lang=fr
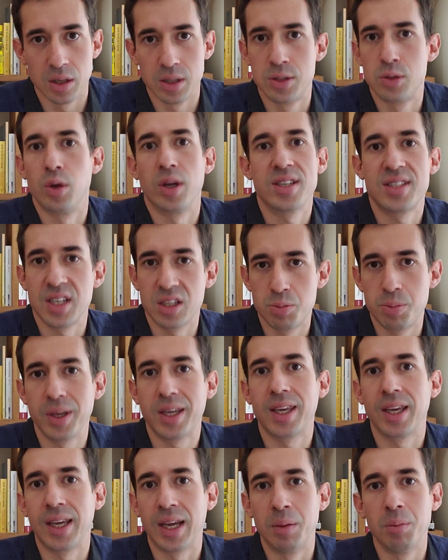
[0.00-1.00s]
cela
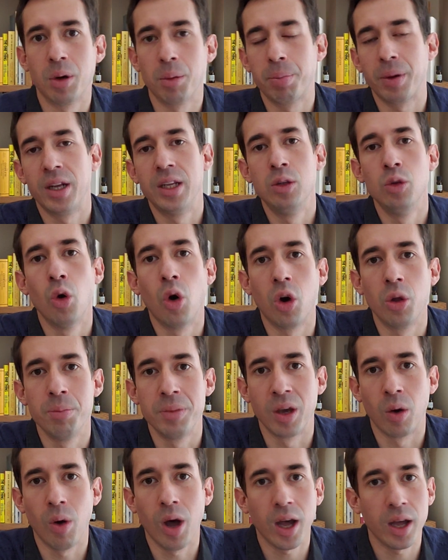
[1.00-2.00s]
s'explique également par les neurones
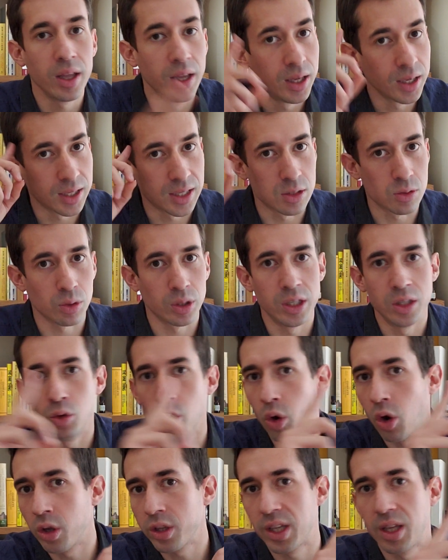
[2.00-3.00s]
miroirs, qui sont les
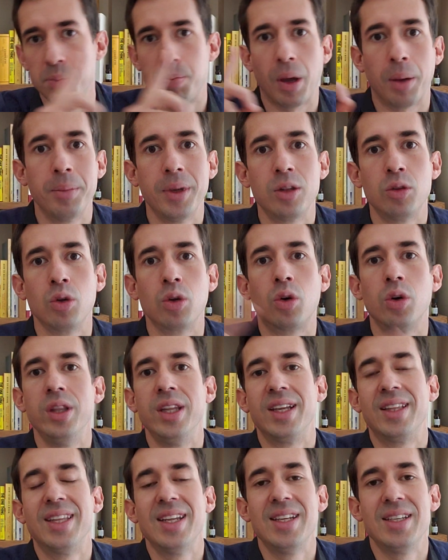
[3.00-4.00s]
neurones qui permettent de
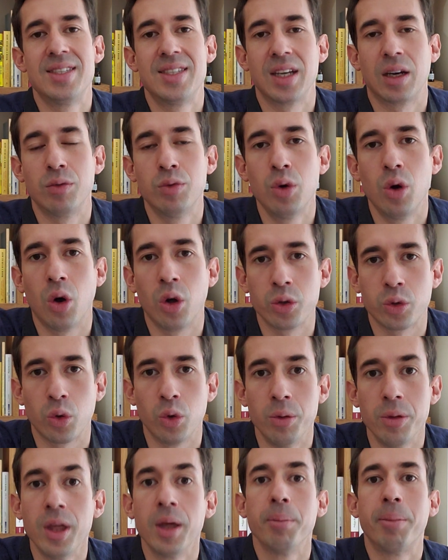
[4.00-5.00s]
connecter les cerveaux
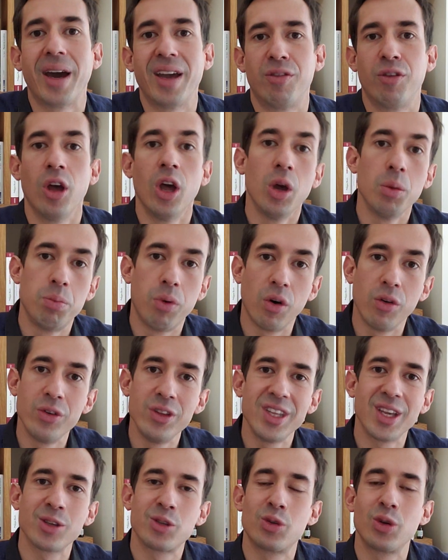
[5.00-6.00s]
entre eux. Bref, pour
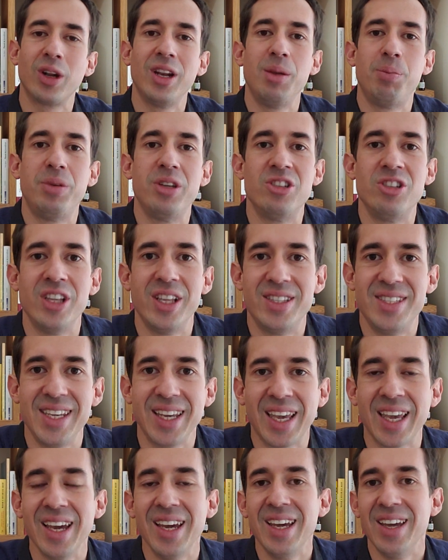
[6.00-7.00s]
revenir sur
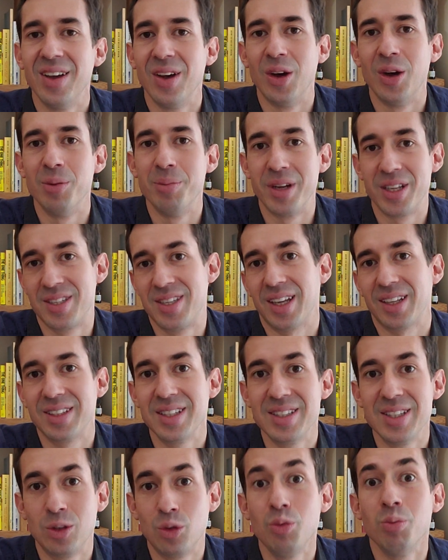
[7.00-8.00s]
l'épigénétique, euh, bah,
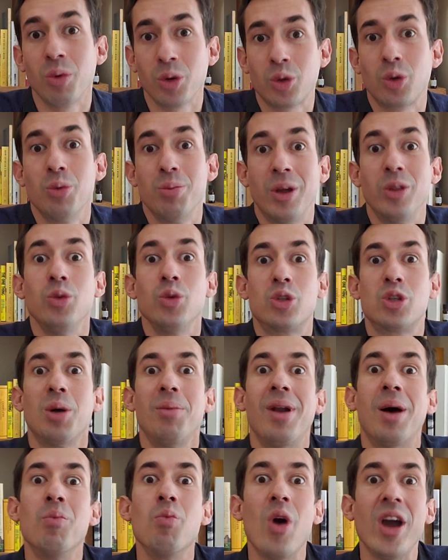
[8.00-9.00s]
certaines études montrent que bah, nous
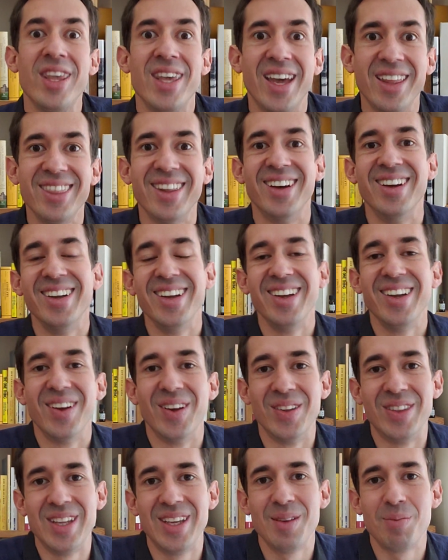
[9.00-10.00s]
sommes la moyenne
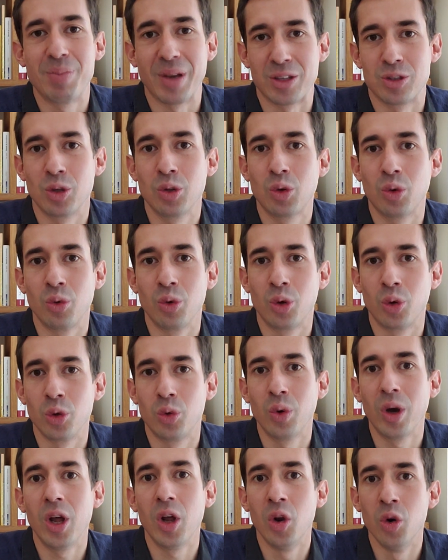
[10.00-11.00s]
euh, des personnes que l'on
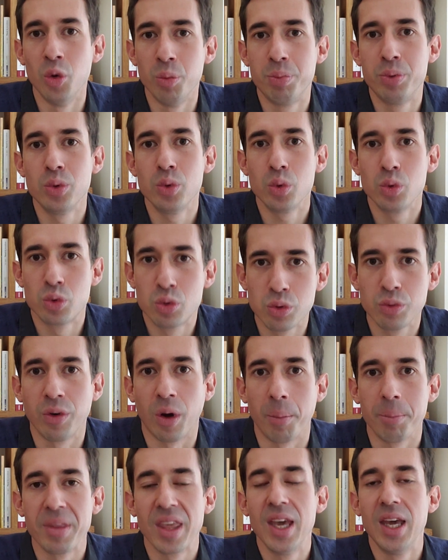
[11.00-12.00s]
côtoie le plus
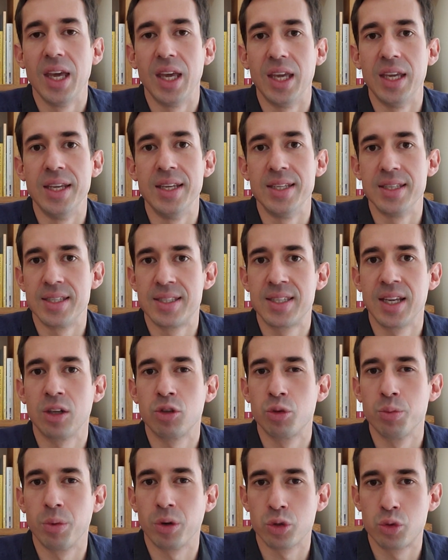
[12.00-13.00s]
souvent. Et ça,
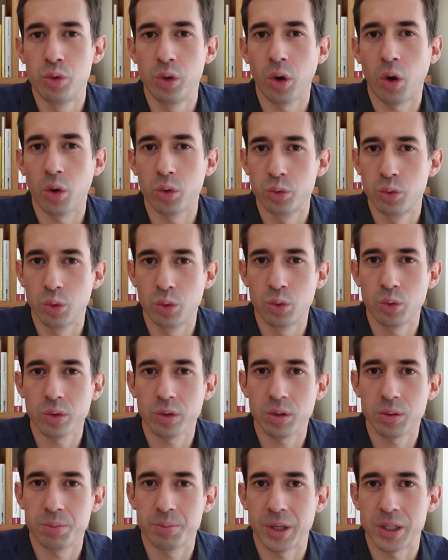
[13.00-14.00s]
je m'en suis rendu
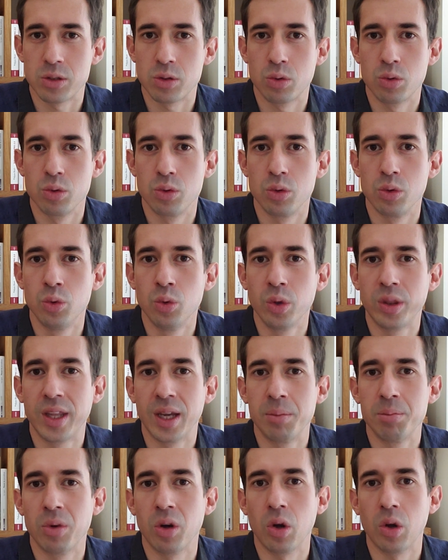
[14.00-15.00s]
compte parce que
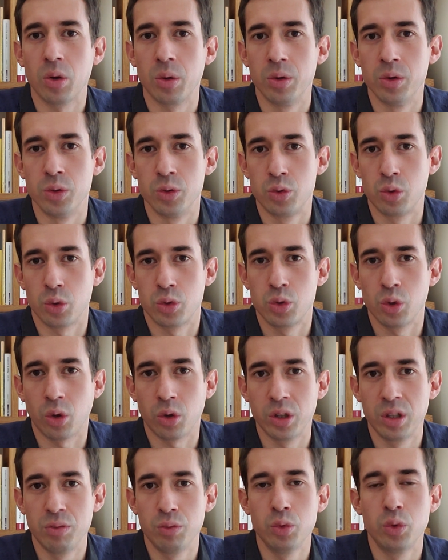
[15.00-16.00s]
notamment euh, sur ce
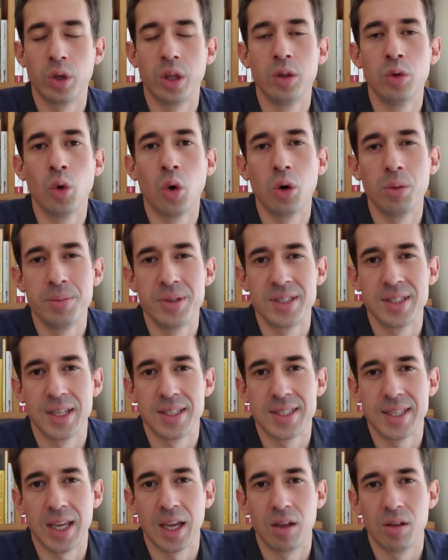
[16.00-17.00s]
rendez-vous de la
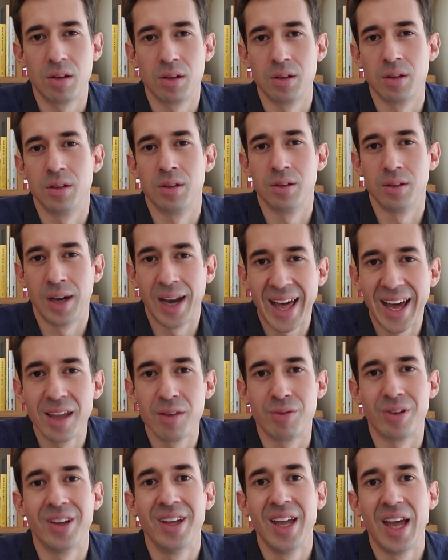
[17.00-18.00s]
Neurobusiness
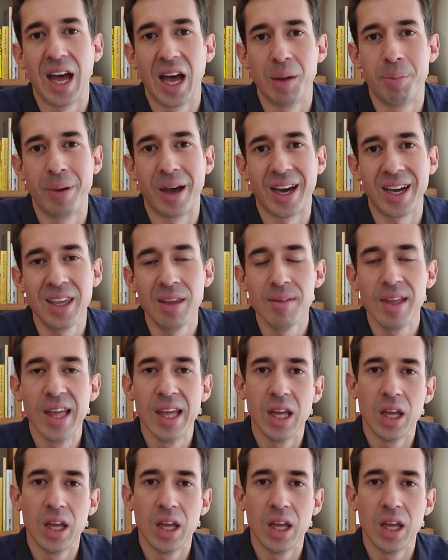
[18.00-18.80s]
Live à Paris,